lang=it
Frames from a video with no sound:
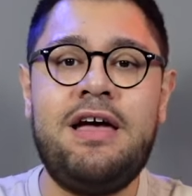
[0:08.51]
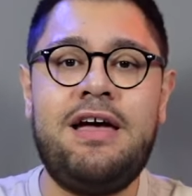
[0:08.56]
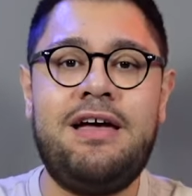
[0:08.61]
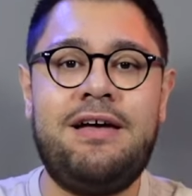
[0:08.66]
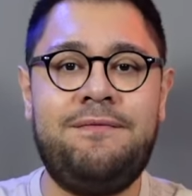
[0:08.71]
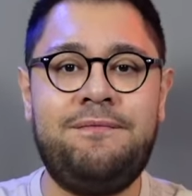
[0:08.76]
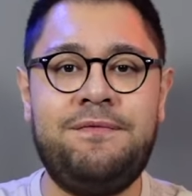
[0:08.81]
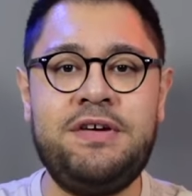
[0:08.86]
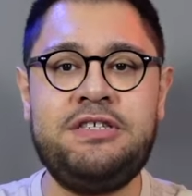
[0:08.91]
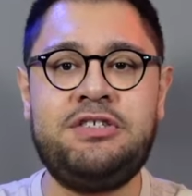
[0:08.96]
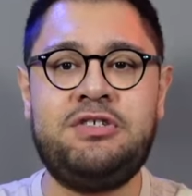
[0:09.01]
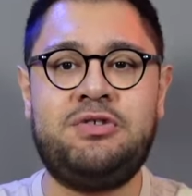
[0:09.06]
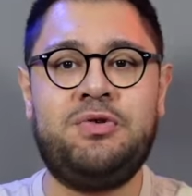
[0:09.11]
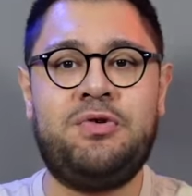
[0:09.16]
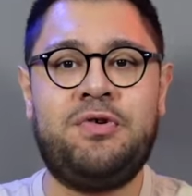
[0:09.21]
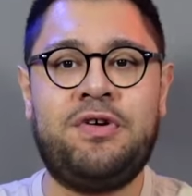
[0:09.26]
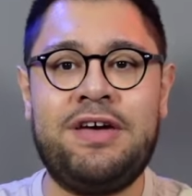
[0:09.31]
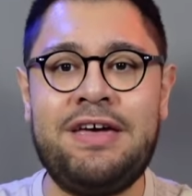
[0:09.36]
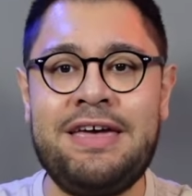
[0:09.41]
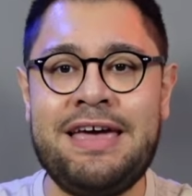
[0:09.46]
eh,
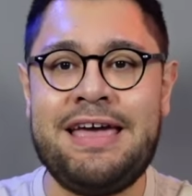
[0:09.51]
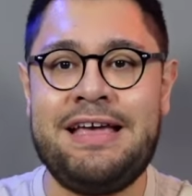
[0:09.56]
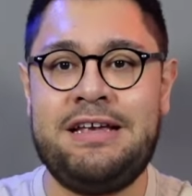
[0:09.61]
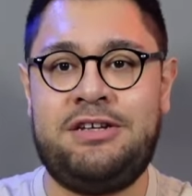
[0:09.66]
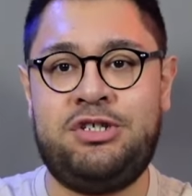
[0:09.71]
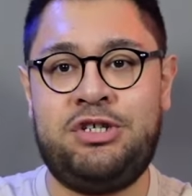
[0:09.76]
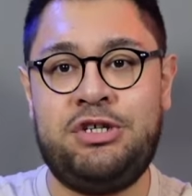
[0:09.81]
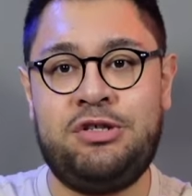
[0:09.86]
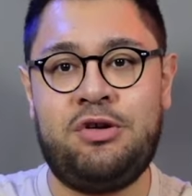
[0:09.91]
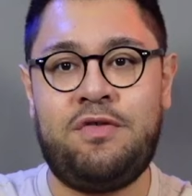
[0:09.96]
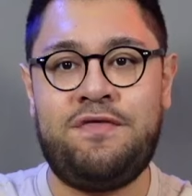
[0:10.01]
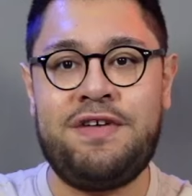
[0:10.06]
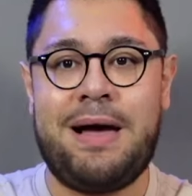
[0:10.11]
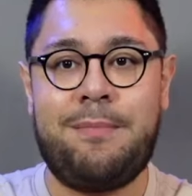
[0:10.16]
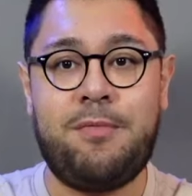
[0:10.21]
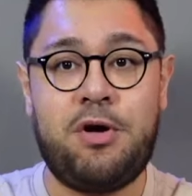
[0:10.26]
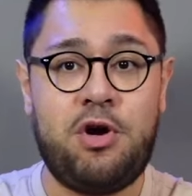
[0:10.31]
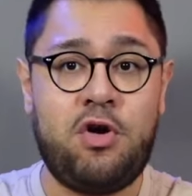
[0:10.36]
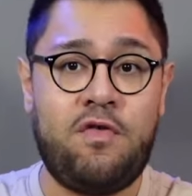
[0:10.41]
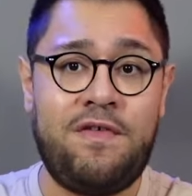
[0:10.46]
visto che ci
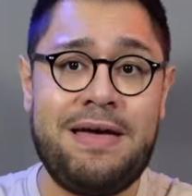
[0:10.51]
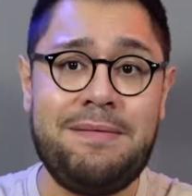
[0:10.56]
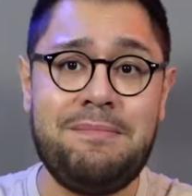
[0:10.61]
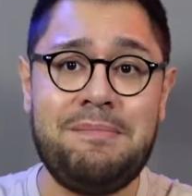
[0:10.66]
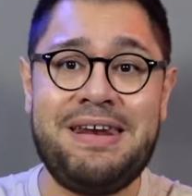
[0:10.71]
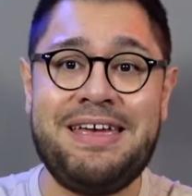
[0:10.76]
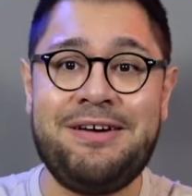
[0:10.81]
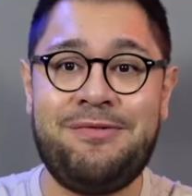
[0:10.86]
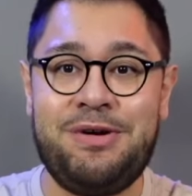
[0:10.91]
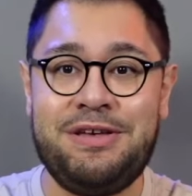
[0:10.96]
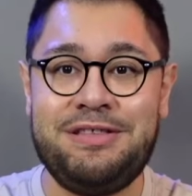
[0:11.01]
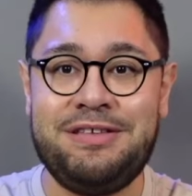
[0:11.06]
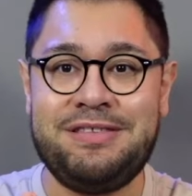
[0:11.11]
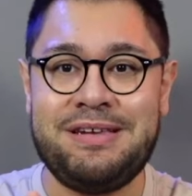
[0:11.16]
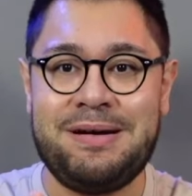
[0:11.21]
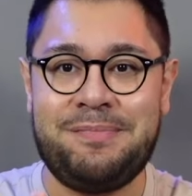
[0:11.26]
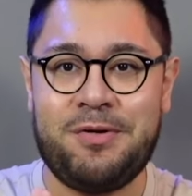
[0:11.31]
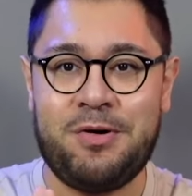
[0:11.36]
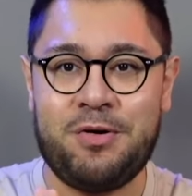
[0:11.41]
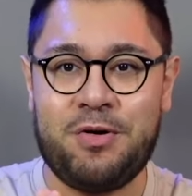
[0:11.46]
troviamo a novembre, quindi
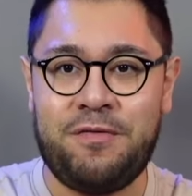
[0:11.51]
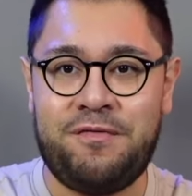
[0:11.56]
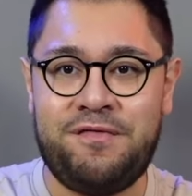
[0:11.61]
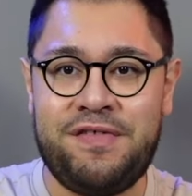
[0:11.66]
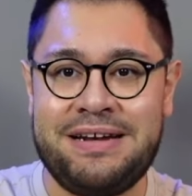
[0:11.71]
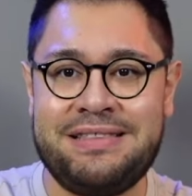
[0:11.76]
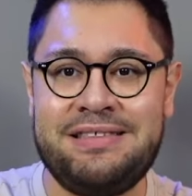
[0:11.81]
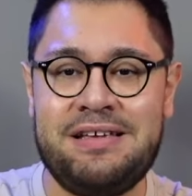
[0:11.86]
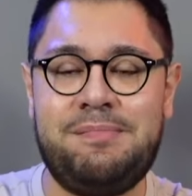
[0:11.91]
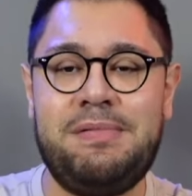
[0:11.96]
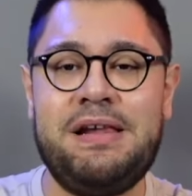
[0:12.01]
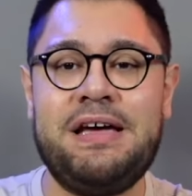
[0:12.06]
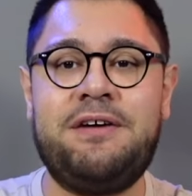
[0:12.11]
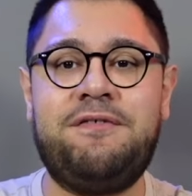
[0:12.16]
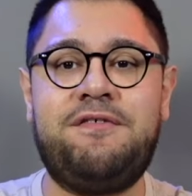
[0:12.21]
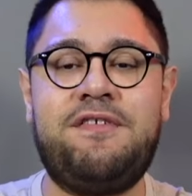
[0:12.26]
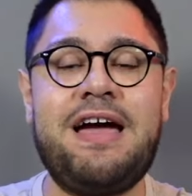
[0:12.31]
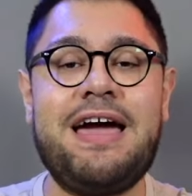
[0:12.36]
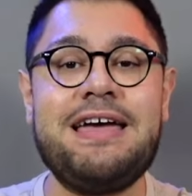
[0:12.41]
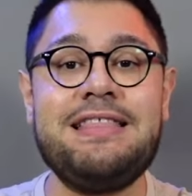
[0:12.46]
tra poco offerte Black
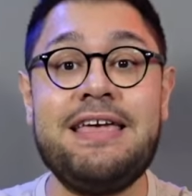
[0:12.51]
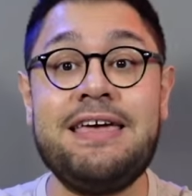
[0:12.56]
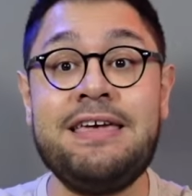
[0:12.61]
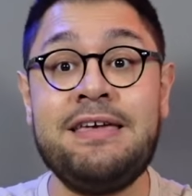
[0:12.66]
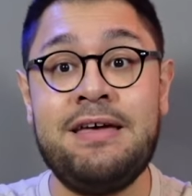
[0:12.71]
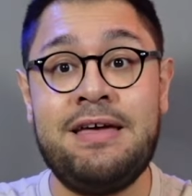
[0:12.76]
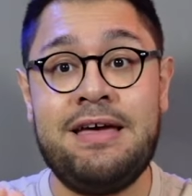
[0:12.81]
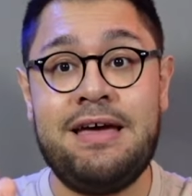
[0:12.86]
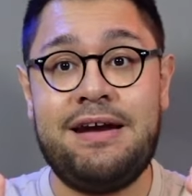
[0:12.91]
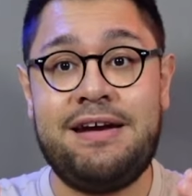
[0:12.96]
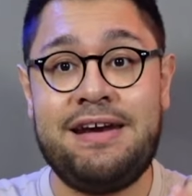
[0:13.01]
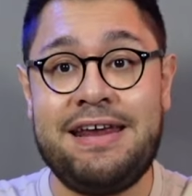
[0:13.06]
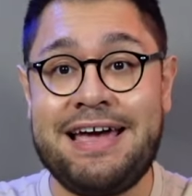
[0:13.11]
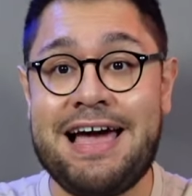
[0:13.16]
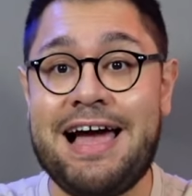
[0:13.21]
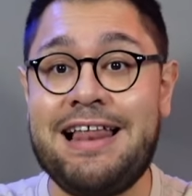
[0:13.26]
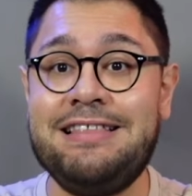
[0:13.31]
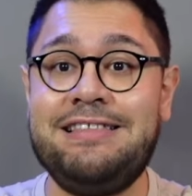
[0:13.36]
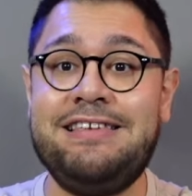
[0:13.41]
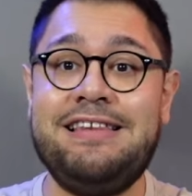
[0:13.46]
Friday,
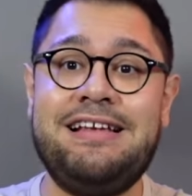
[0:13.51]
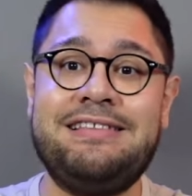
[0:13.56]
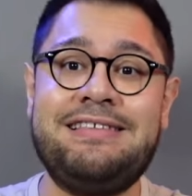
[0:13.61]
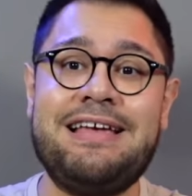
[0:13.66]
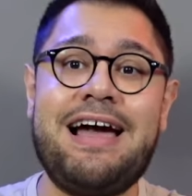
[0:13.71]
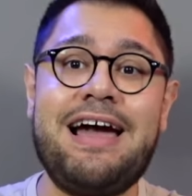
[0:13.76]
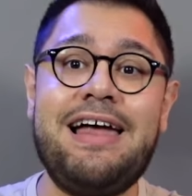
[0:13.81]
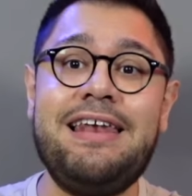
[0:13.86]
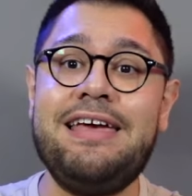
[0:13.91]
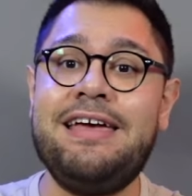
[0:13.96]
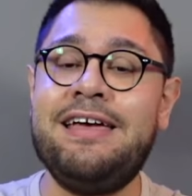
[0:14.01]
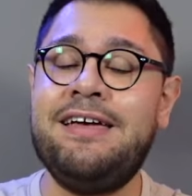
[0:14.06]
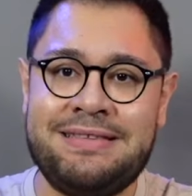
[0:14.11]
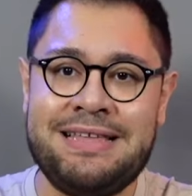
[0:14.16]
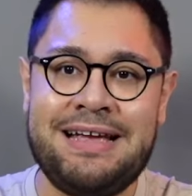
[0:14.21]
regali di Natale.